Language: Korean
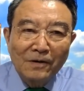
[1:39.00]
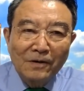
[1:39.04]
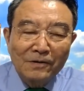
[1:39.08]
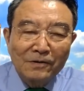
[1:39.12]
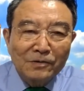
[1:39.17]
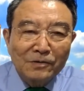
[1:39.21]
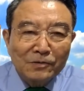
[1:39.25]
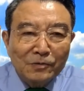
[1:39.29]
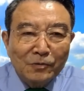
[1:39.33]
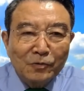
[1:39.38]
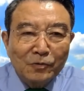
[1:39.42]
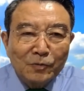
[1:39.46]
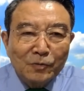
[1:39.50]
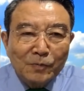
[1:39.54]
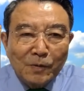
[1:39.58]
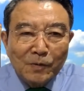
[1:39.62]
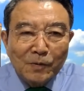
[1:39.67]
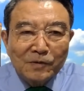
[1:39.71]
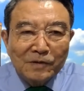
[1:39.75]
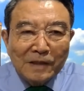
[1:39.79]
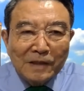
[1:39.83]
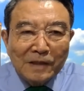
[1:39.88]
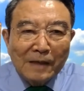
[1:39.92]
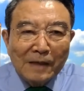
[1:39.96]
그리고
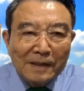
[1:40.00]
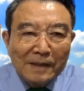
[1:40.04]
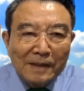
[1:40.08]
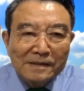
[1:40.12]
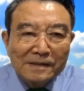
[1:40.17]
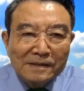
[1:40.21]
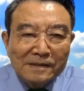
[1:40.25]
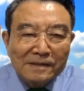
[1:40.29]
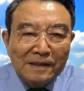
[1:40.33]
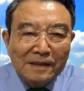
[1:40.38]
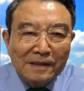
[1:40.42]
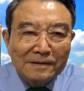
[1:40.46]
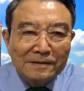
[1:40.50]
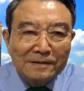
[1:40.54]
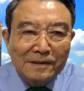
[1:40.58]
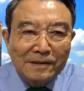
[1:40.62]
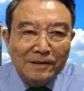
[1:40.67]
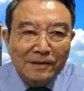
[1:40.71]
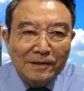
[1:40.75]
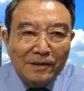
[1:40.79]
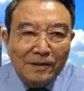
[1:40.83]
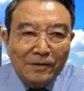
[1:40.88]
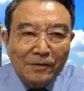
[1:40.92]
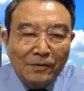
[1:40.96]
후보는 가만히 있으라는
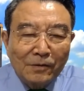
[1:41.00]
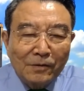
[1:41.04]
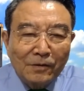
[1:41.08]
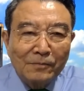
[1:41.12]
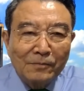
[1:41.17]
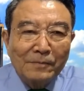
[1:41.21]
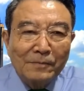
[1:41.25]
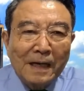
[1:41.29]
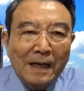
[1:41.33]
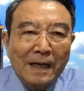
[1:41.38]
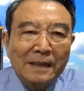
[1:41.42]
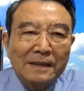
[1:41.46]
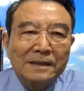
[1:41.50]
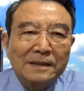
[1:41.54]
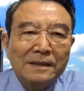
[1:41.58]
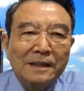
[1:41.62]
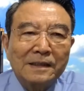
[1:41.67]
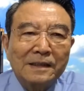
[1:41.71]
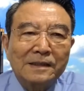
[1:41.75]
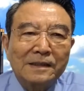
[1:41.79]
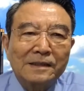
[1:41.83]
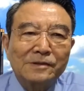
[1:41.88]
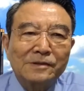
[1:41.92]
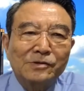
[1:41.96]
거예요.
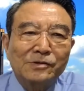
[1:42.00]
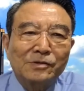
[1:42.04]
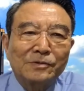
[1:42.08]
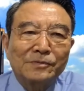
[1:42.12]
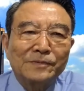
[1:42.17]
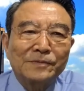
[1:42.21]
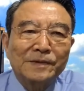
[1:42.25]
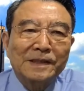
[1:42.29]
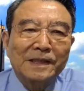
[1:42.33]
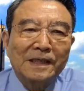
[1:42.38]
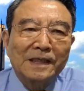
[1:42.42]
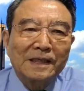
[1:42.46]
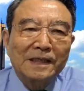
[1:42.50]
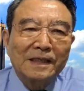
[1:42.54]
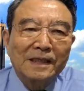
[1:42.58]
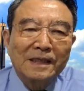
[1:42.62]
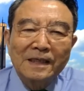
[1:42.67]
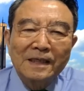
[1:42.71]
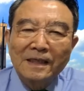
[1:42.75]
말이나 되는 소리입니까?